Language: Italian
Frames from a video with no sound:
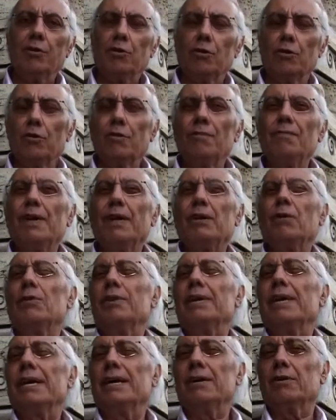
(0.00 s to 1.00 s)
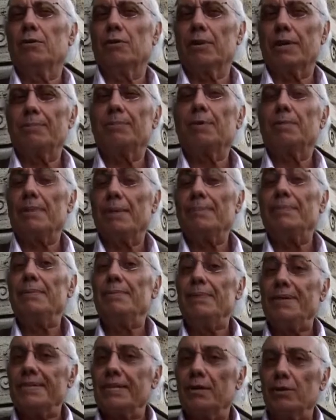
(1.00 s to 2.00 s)
con un valore ancora
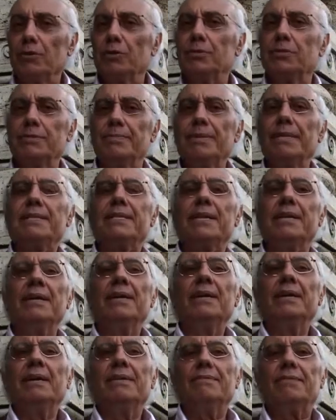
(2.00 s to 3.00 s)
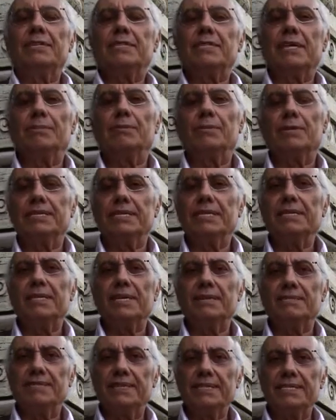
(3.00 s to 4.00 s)
probabilmente oggi, mentre facciamo questa
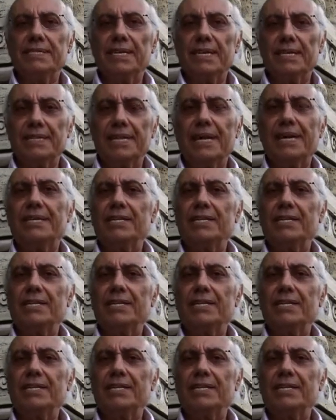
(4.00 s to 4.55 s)
intervista, da